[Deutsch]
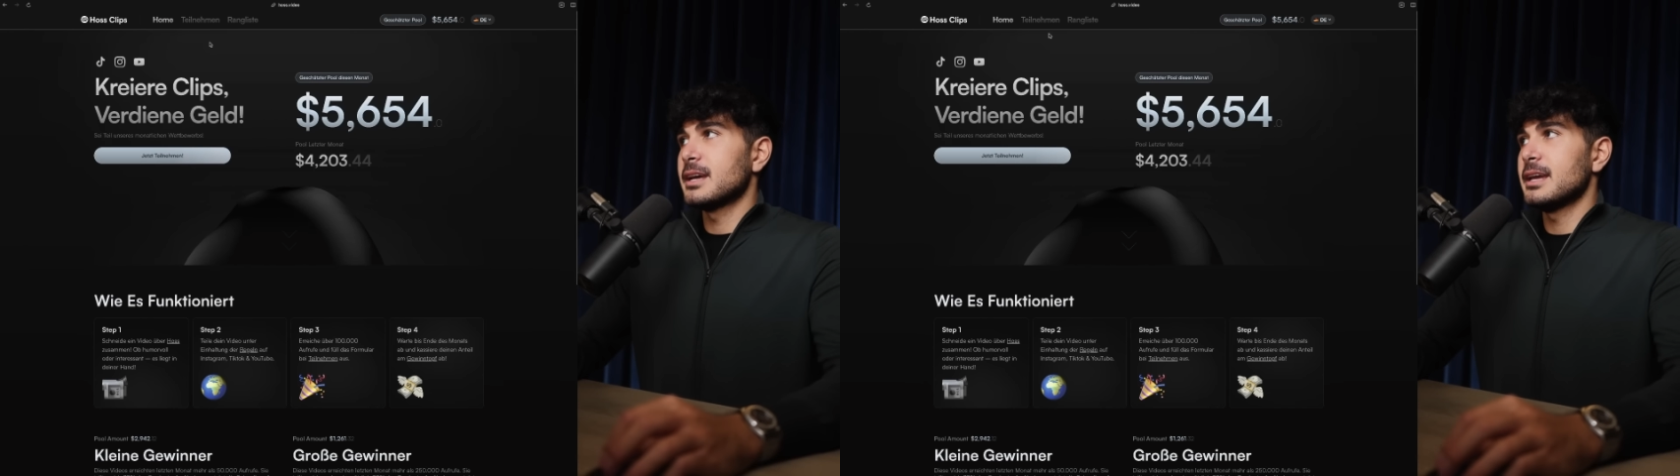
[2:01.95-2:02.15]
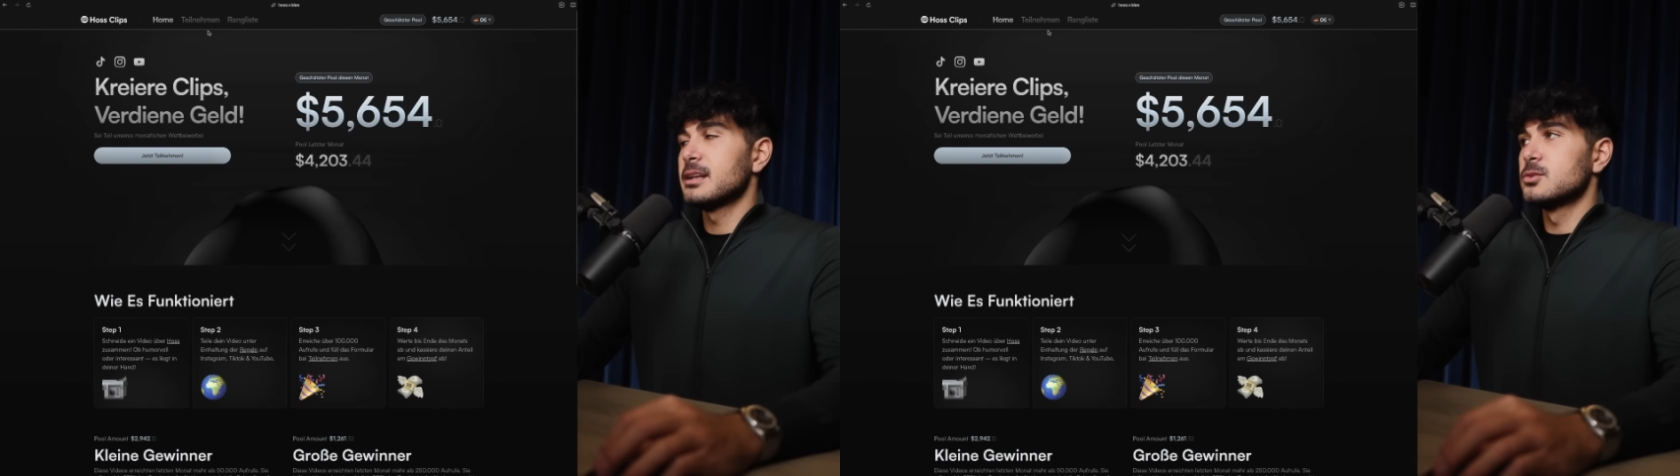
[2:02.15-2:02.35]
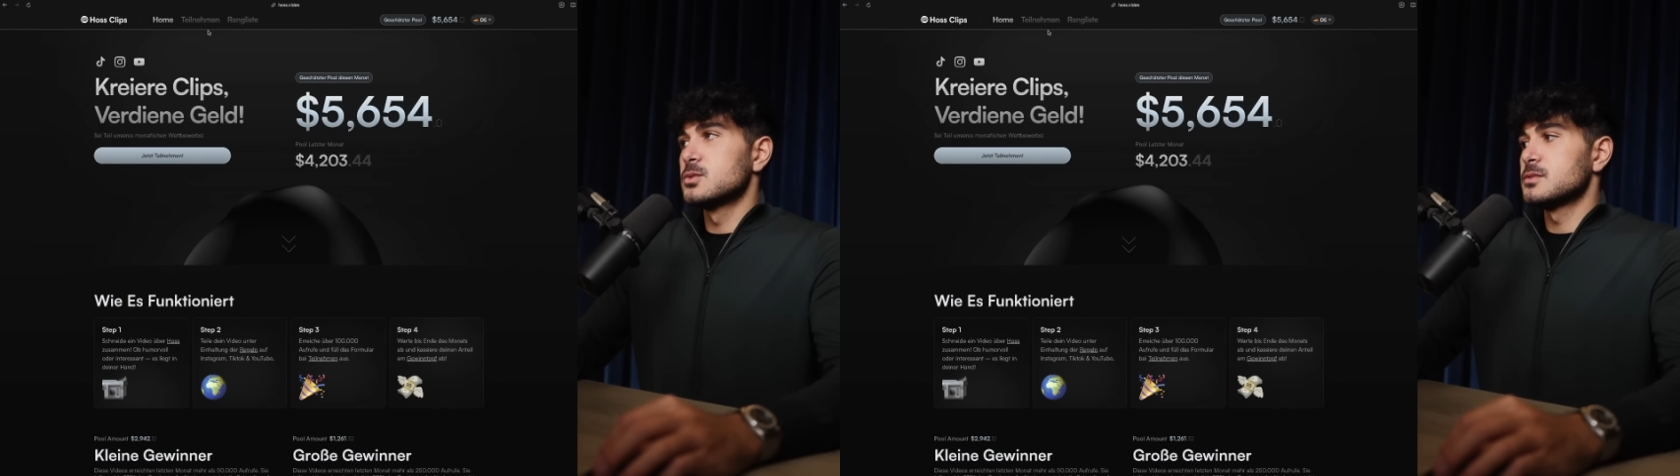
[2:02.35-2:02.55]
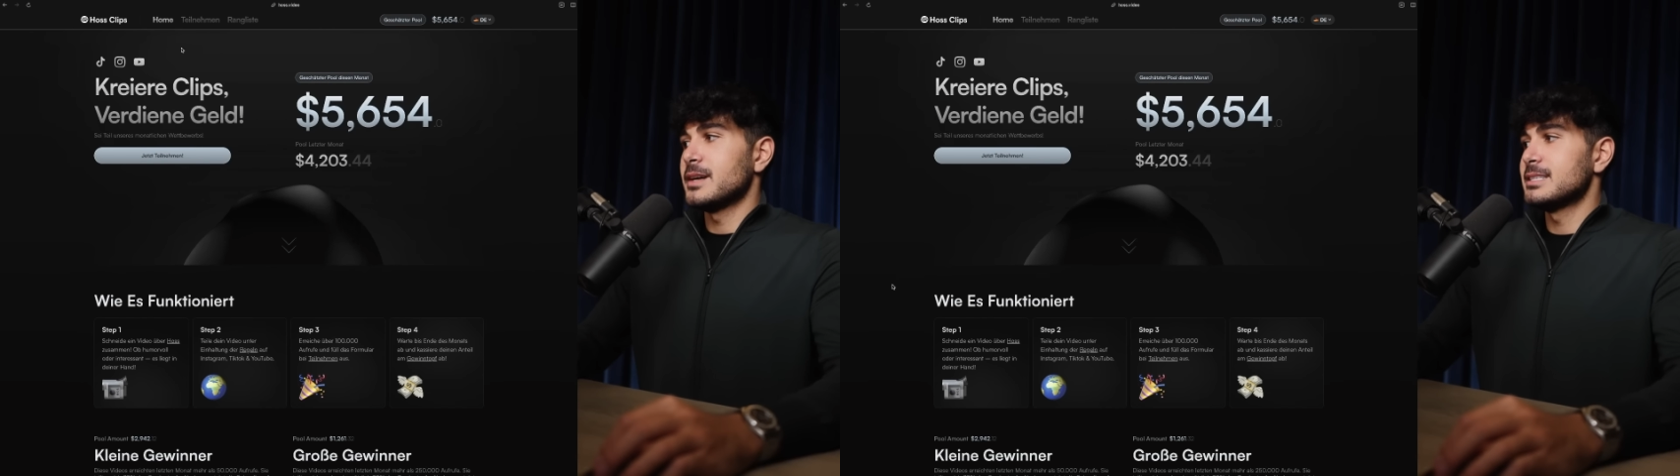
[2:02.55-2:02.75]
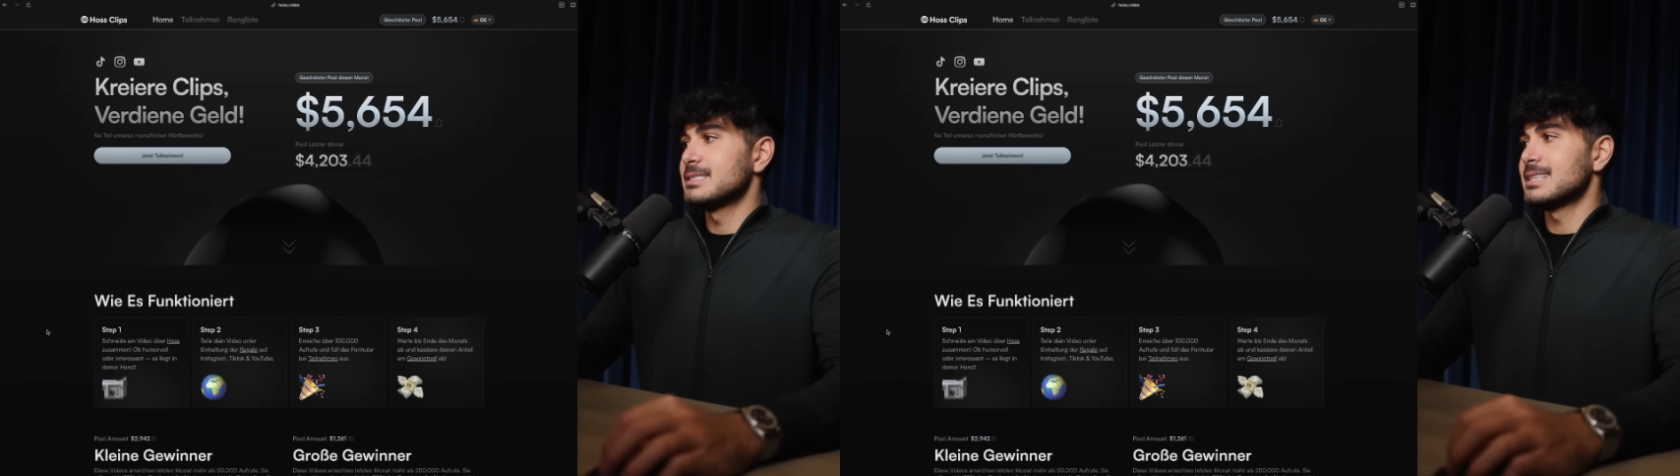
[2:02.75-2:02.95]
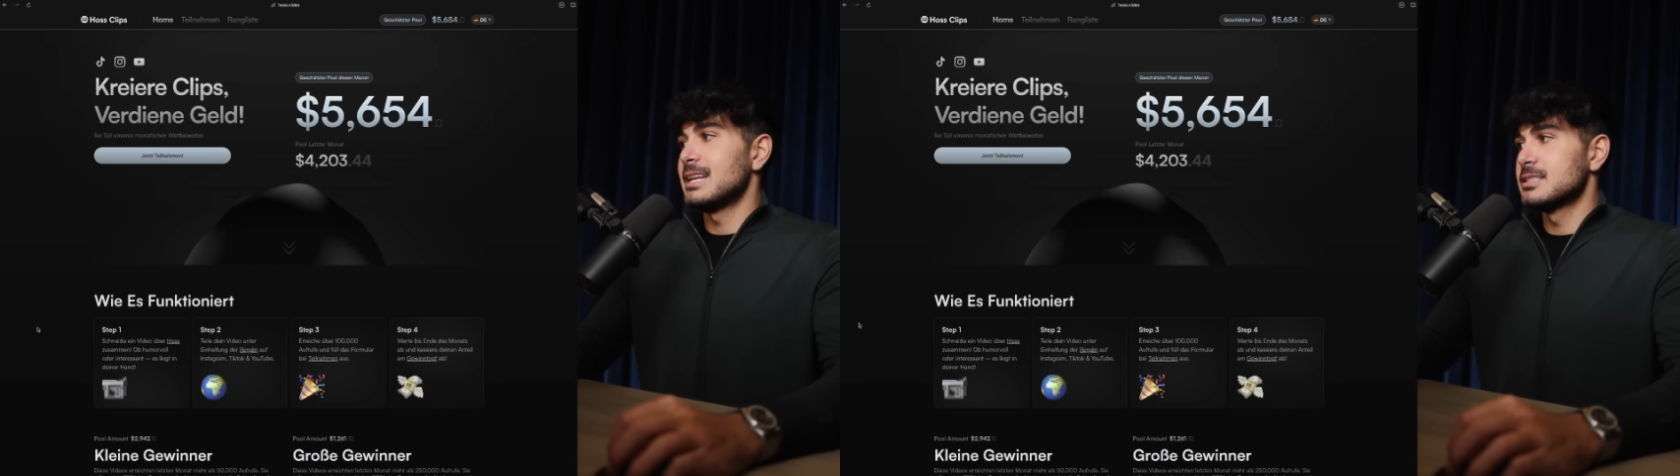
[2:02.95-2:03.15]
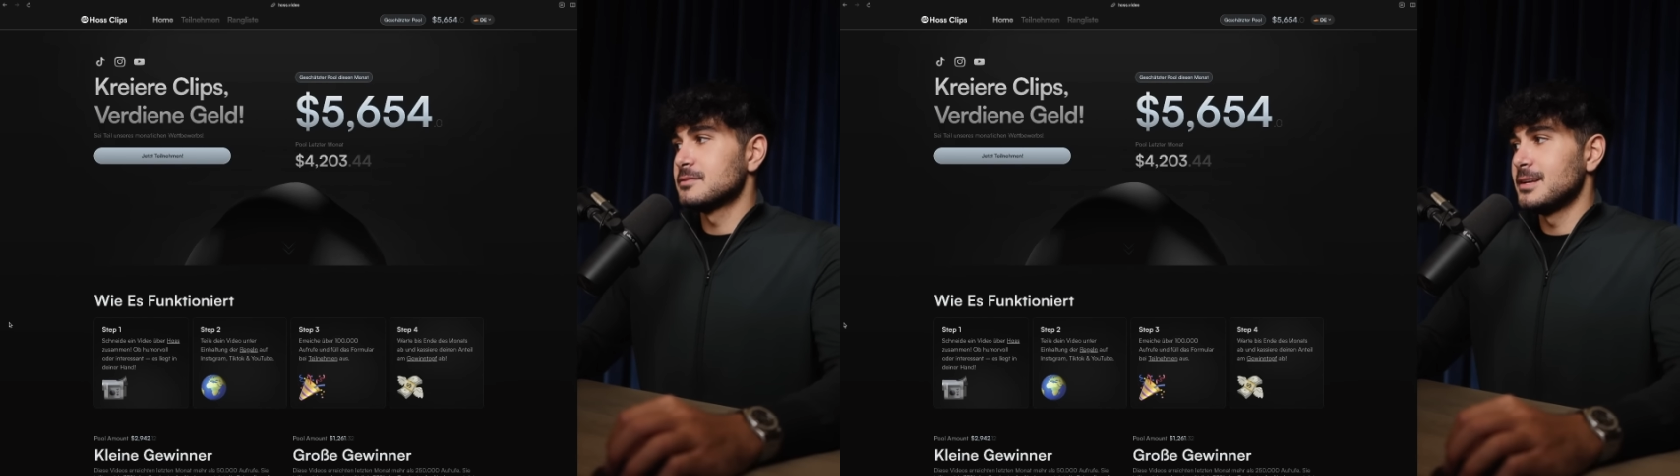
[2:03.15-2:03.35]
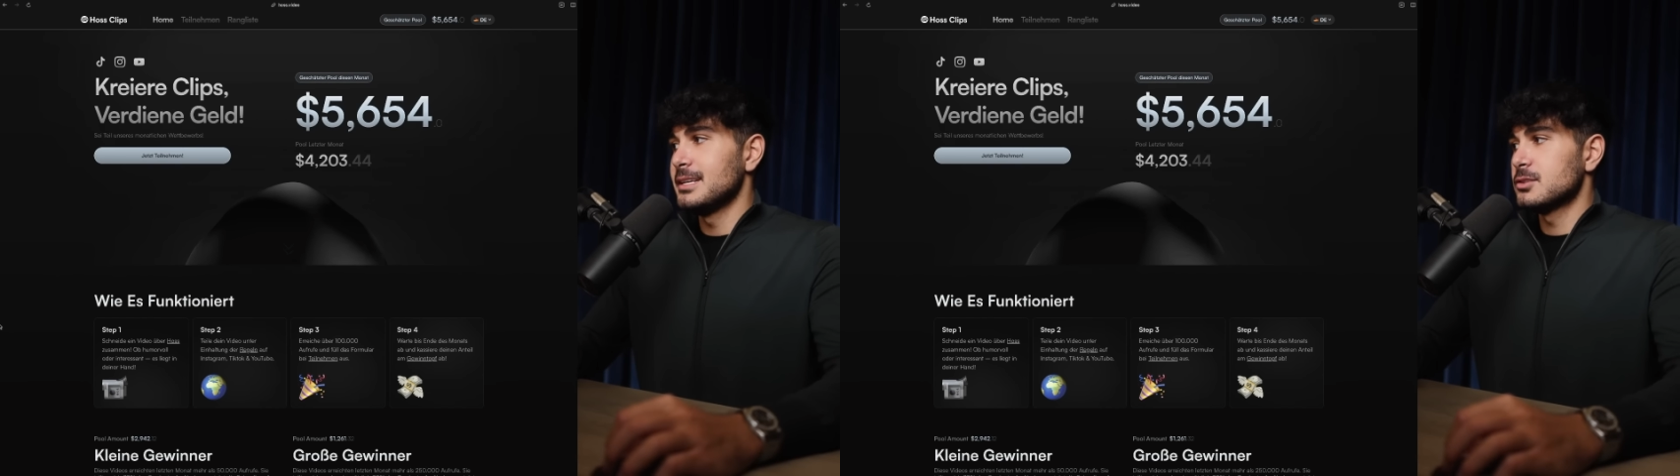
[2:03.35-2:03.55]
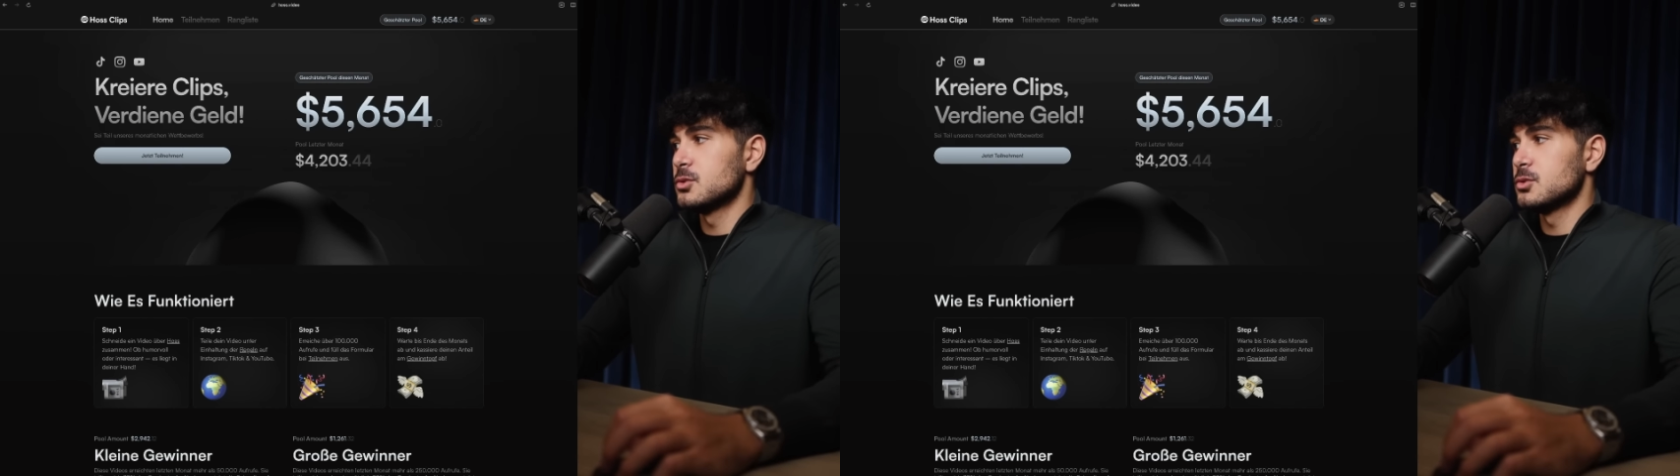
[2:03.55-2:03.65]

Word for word: Regeln und so weiter ist alles verlinkt